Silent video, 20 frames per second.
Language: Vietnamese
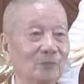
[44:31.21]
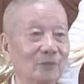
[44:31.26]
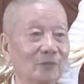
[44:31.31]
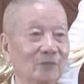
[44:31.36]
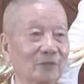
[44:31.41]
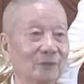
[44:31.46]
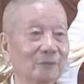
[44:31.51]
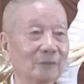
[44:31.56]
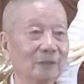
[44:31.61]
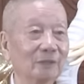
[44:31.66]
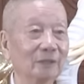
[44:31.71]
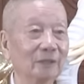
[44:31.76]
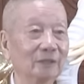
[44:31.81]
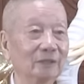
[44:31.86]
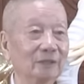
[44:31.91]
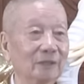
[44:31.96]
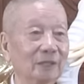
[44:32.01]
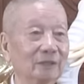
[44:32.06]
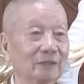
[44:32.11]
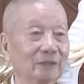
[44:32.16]
nhưng mà thầy
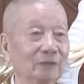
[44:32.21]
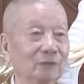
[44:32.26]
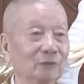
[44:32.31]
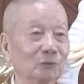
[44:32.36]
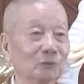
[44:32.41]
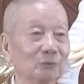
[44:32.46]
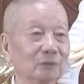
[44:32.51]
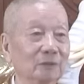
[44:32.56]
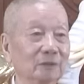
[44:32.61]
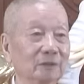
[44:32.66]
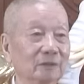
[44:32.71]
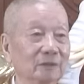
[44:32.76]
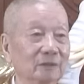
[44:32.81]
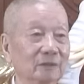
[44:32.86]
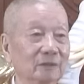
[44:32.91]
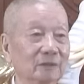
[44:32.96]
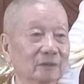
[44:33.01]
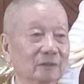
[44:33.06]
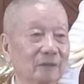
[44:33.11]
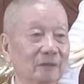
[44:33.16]
nghe tiếng tụng kinh
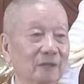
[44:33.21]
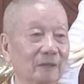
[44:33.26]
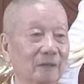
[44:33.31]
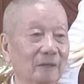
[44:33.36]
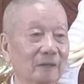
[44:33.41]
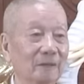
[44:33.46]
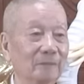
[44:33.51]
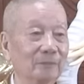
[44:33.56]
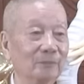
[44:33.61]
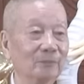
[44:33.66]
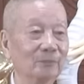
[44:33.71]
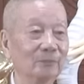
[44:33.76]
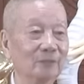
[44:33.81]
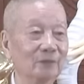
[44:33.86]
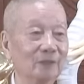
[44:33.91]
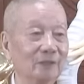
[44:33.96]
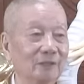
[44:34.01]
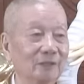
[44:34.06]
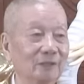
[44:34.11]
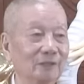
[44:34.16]
thầy
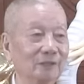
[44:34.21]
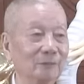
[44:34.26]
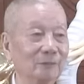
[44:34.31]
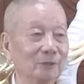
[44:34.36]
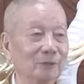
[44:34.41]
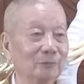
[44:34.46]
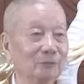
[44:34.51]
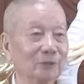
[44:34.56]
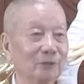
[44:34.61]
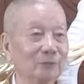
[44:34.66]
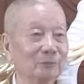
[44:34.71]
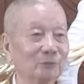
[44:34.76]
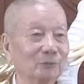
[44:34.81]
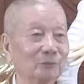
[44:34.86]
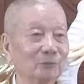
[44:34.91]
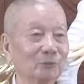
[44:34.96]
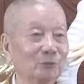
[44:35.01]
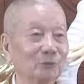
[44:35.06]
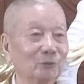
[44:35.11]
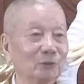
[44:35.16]
đi kiếm vòng vòng trong
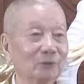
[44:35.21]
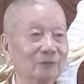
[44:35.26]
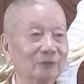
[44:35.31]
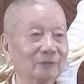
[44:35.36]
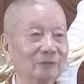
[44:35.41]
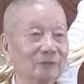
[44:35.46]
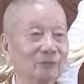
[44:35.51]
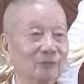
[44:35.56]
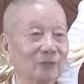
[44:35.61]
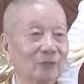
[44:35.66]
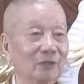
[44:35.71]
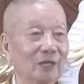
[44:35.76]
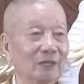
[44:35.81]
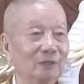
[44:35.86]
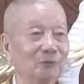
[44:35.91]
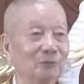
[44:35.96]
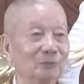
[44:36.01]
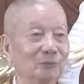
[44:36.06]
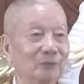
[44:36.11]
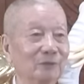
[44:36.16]
chùa thì ai
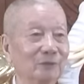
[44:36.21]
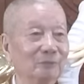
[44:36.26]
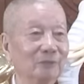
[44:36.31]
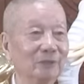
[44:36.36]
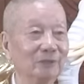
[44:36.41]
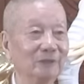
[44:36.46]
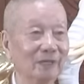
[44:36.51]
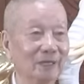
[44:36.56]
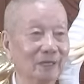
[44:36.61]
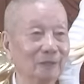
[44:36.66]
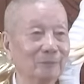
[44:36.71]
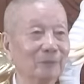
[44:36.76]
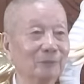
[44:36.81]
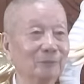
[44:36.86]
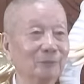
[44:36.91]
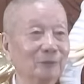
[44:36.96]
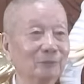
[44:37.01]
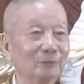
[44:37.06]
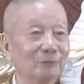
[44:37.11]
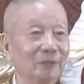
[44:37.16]
tụng kinh mình nghe mà mình
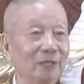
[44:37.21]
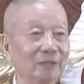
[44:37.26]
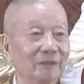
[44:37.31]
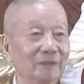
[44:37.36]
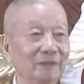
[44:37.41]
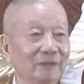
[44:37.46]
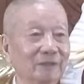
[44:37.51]
không thấy